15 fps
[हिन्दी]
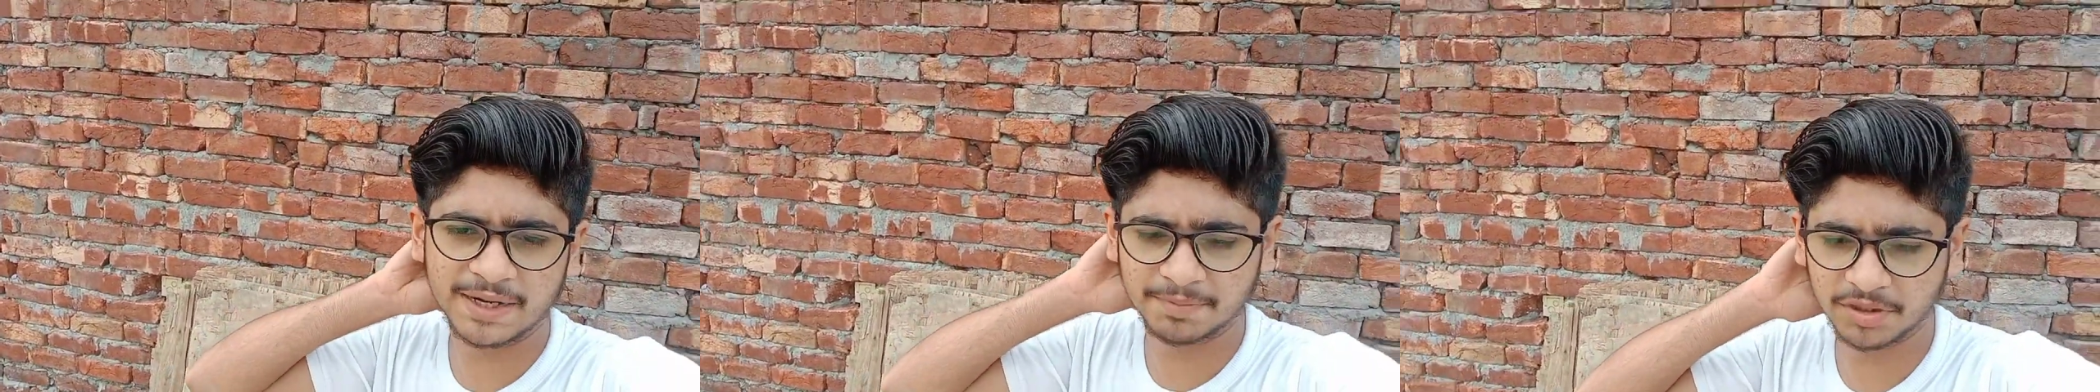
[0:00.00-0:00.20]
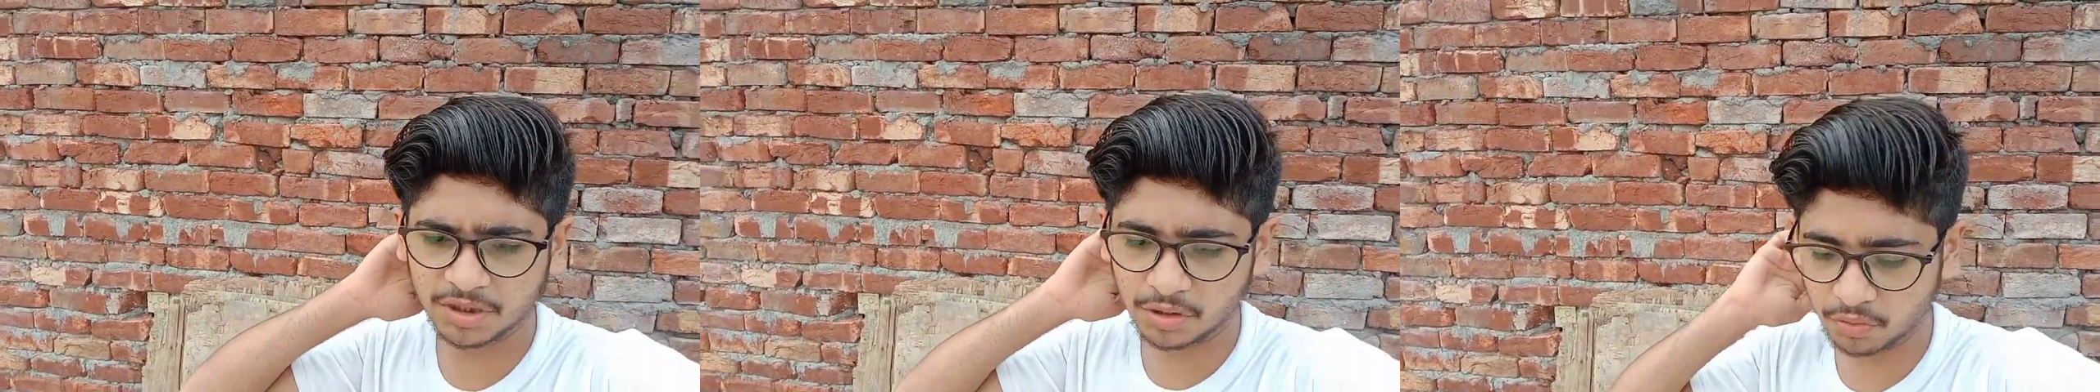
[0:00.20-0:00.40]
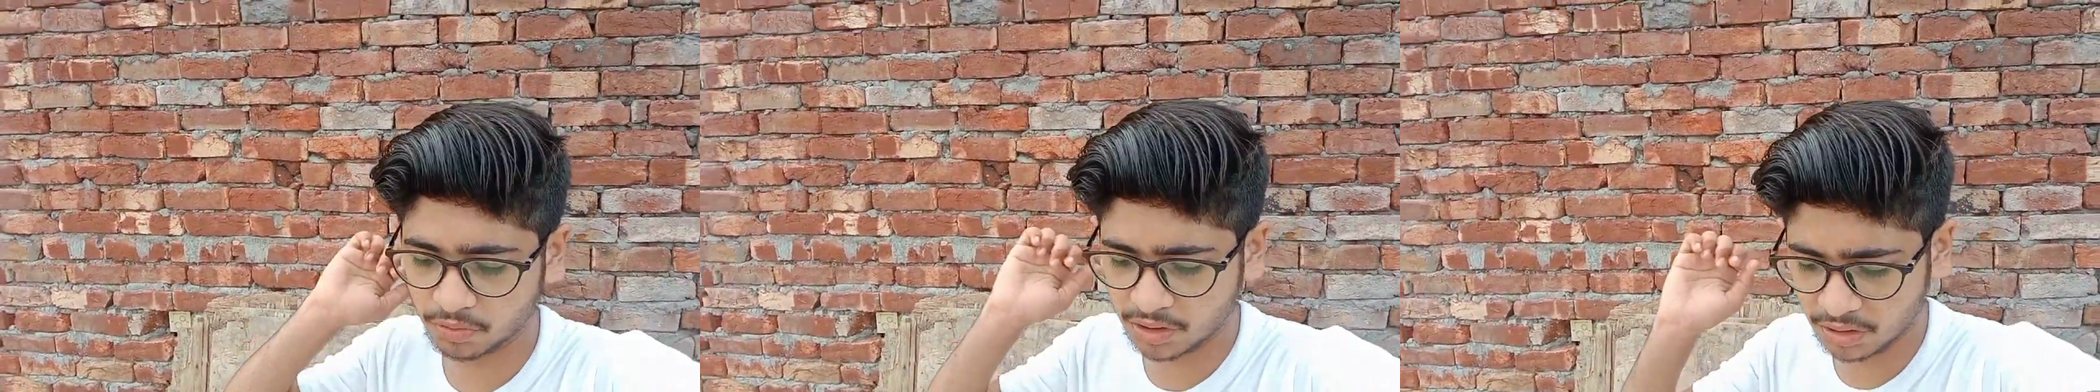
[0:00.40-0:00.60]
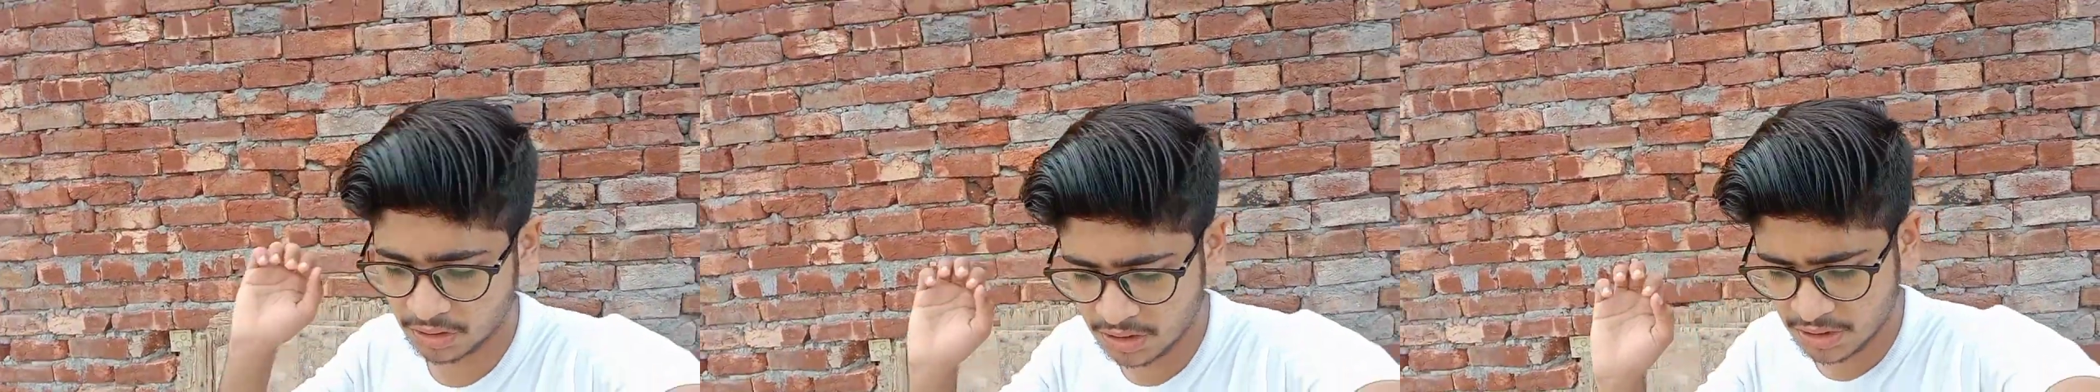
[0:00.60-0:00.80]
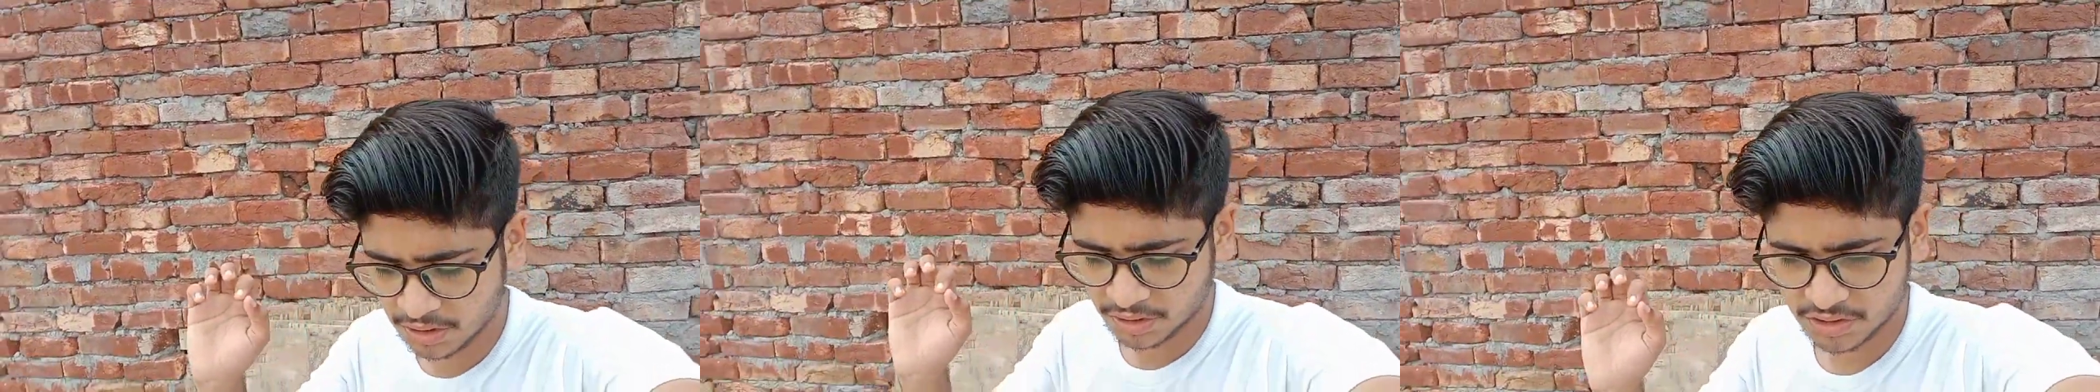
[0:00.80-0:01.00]
एंड पे दिखाऊंगा
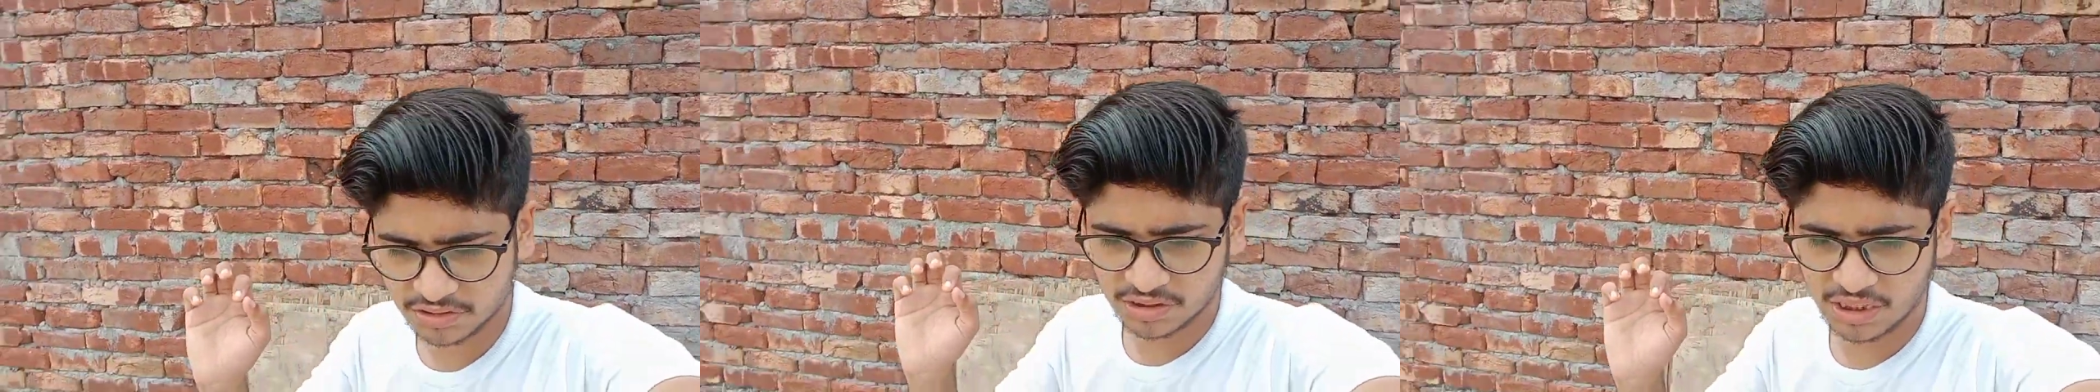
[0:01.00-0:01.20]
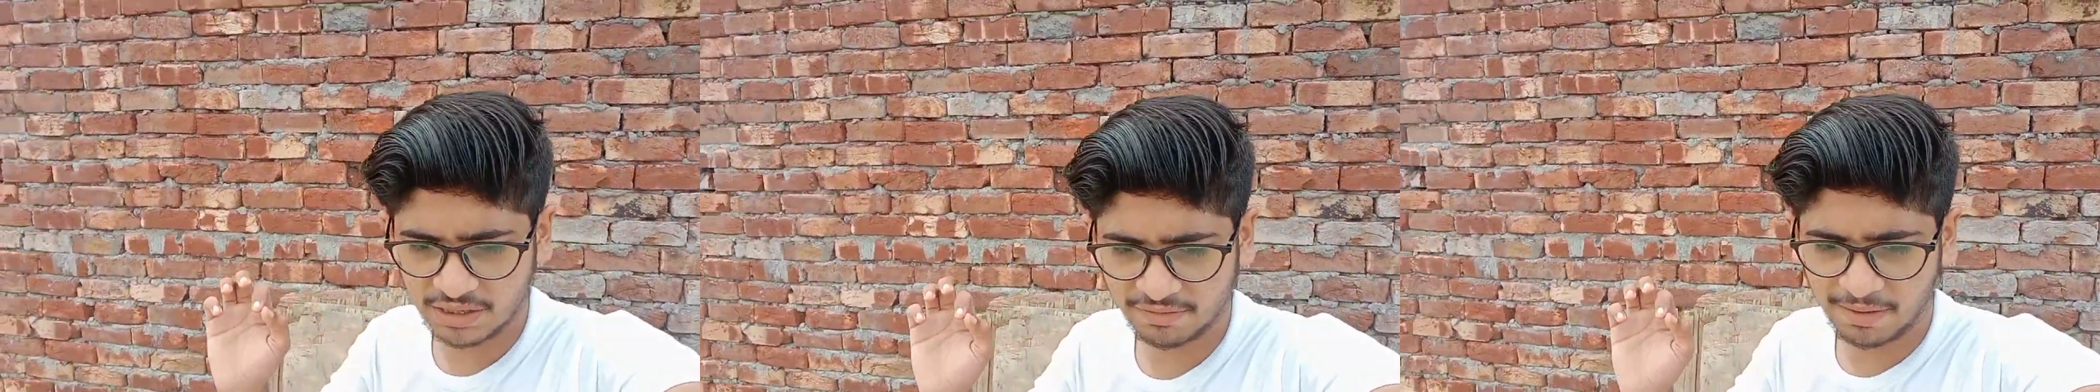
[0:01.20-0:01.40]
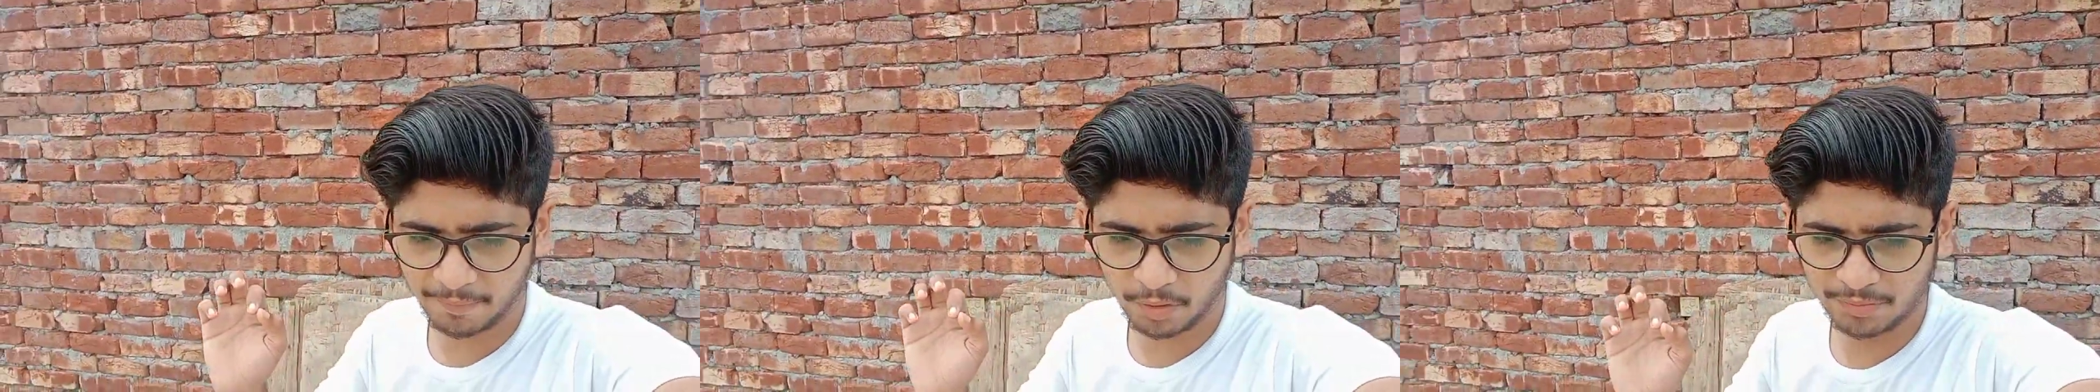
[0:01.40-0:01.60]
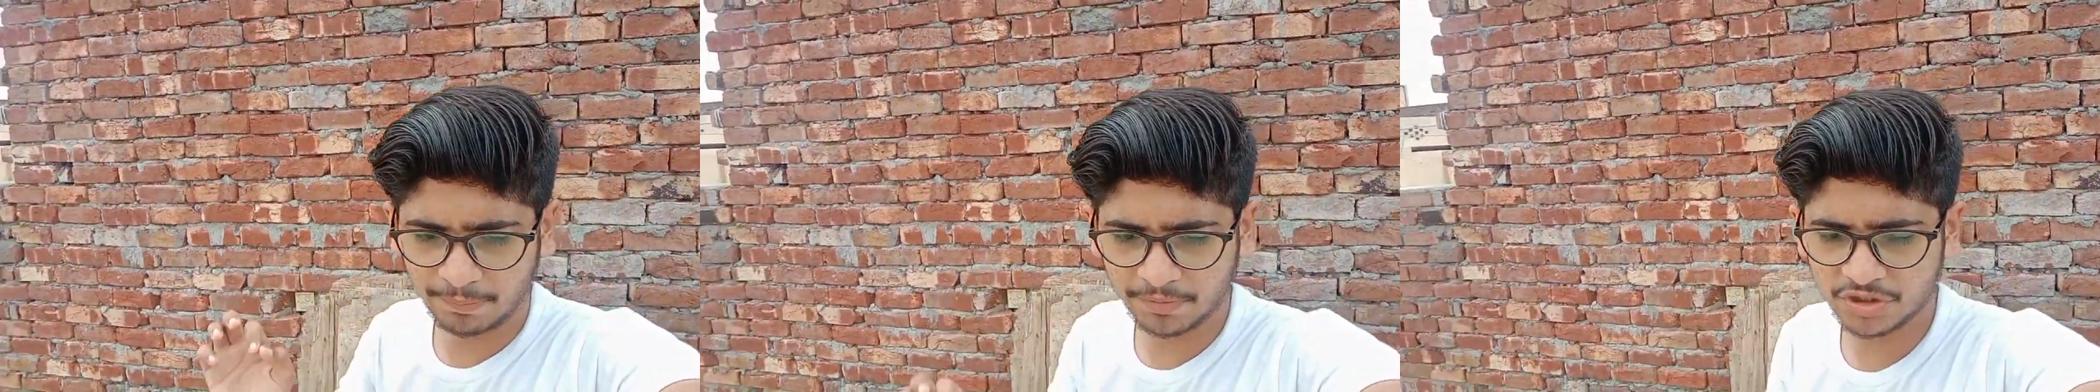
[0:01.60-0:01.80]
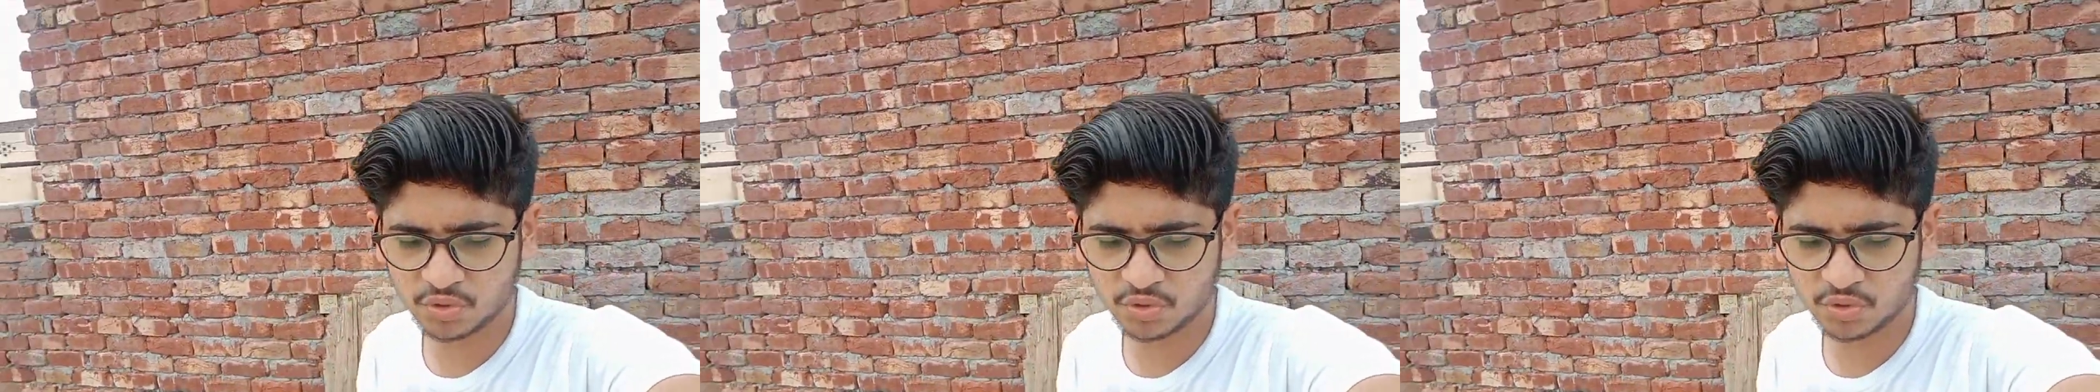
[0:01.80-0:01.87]
इसके अलावा आपको मैं